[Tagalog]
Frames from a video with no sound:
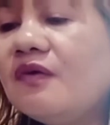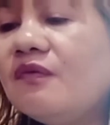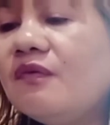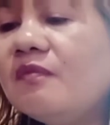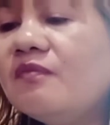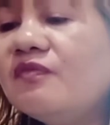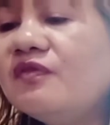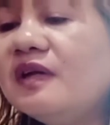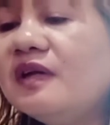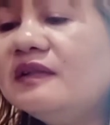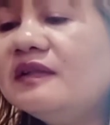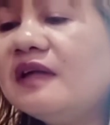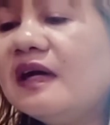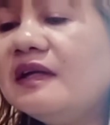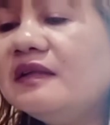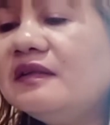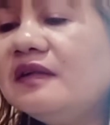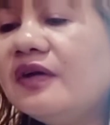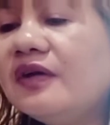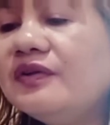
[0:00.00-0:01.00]
Huwag muna ang
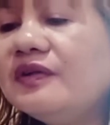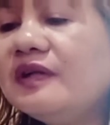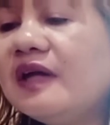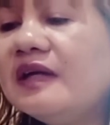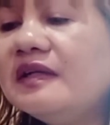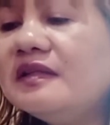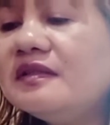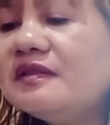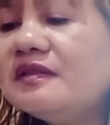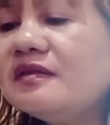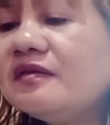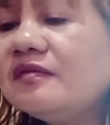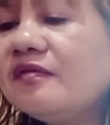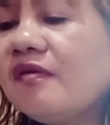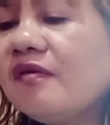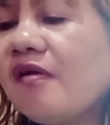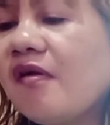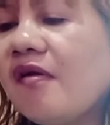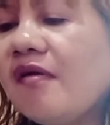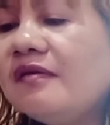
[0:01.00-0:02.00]
diet ngayon guys.
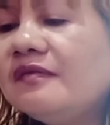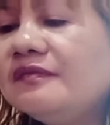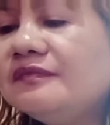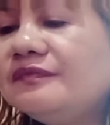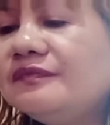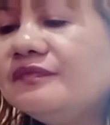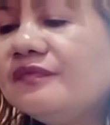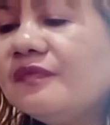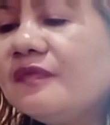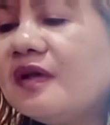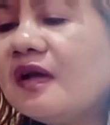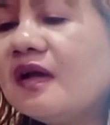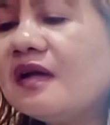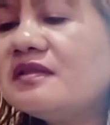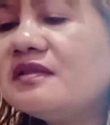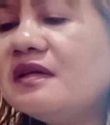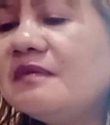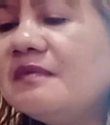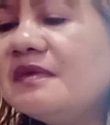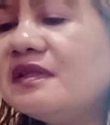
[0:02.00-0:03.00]

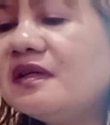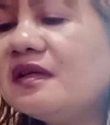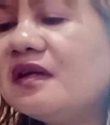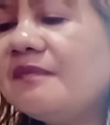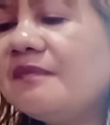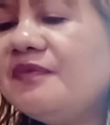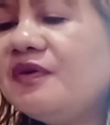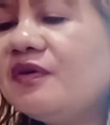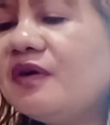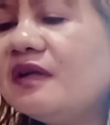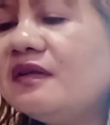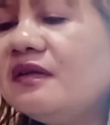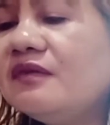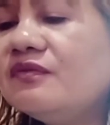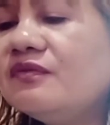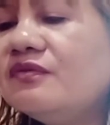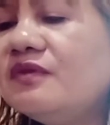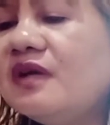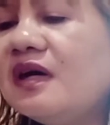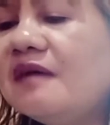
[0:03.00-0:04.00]
Kasi masarap yung
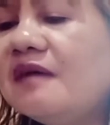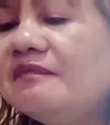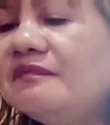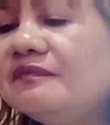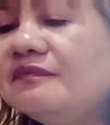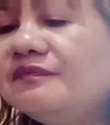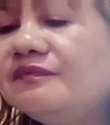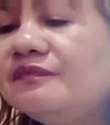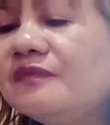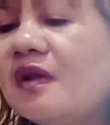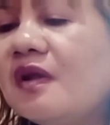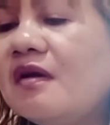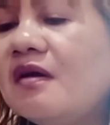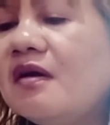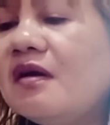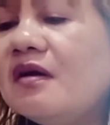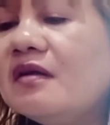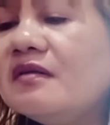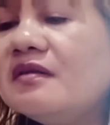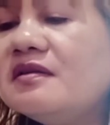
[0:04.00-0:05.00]
ating ulam.
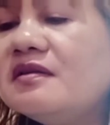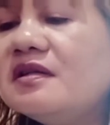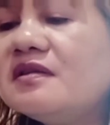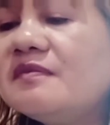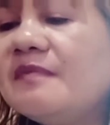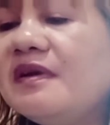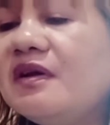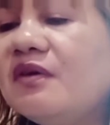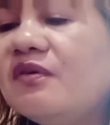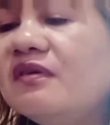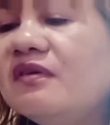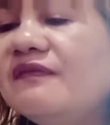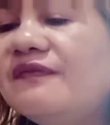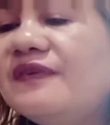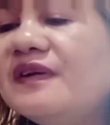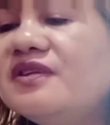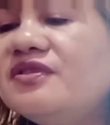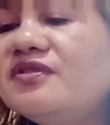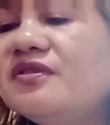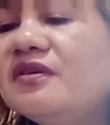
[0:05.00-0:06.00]
This is my own
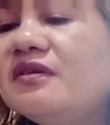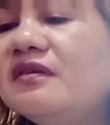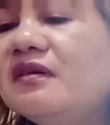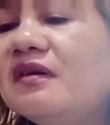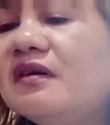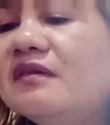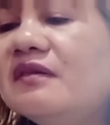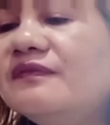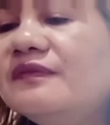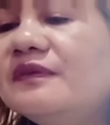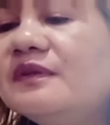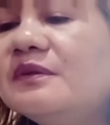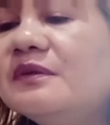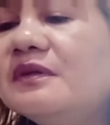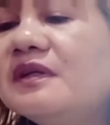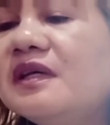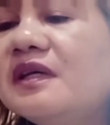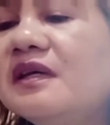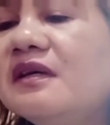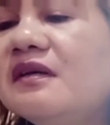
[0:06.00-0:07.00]
version of
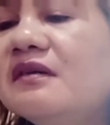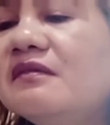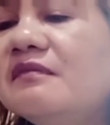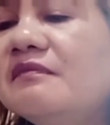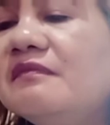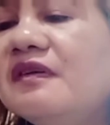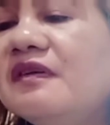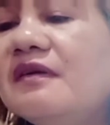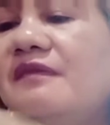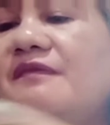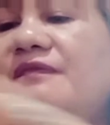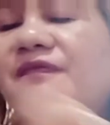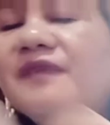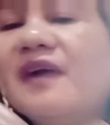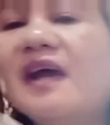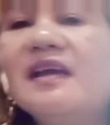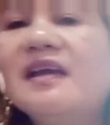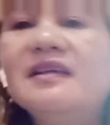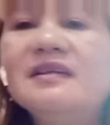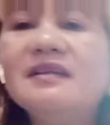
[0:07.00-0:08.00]
cooking
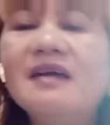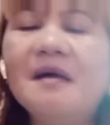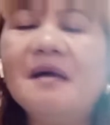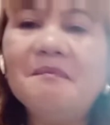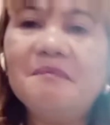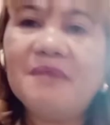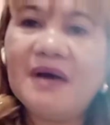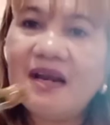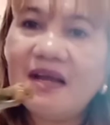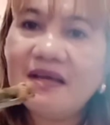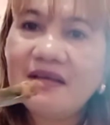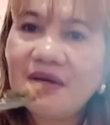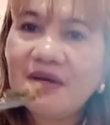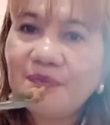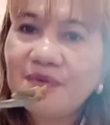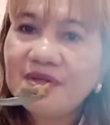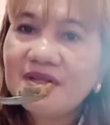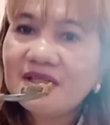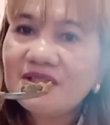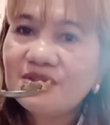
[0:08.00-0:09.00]
fried ampalaya
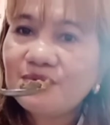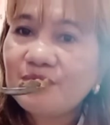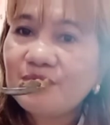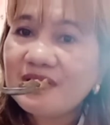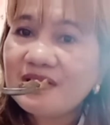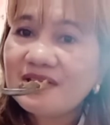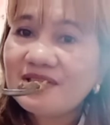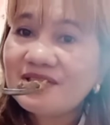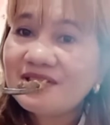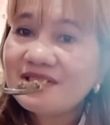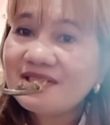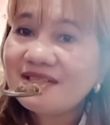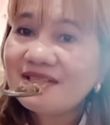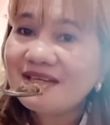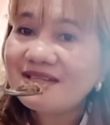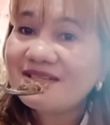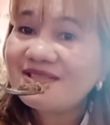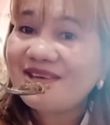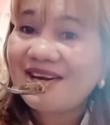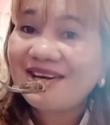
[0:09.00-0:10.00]
with a twist
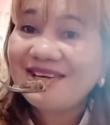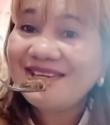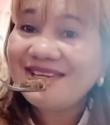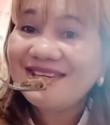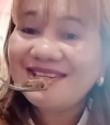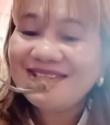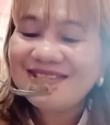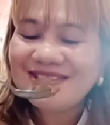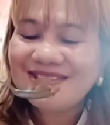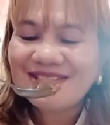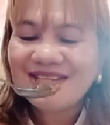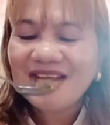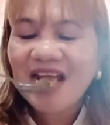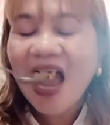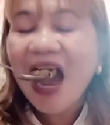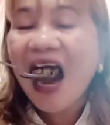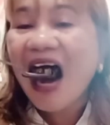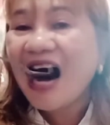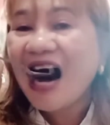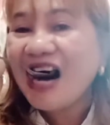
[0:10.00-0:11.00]
of sardines.